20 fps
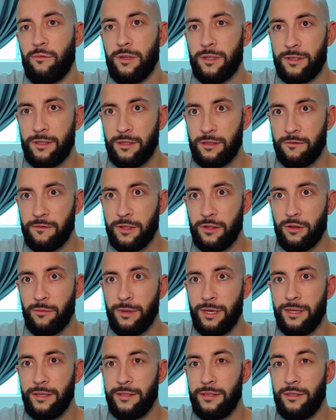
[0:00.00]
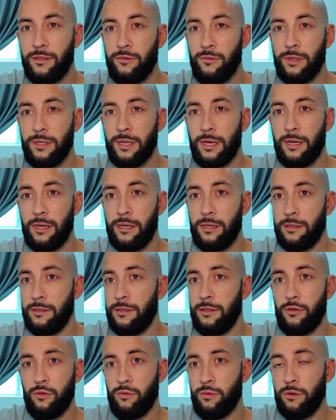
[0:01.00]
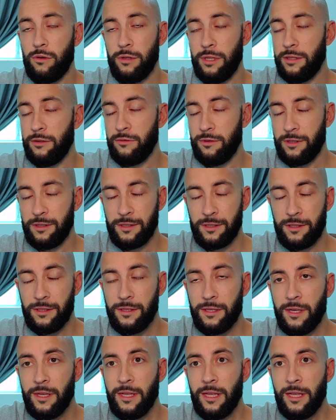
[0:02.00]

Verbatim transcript: coincé en fait en Malaisie suite à un séjour en Indonésie.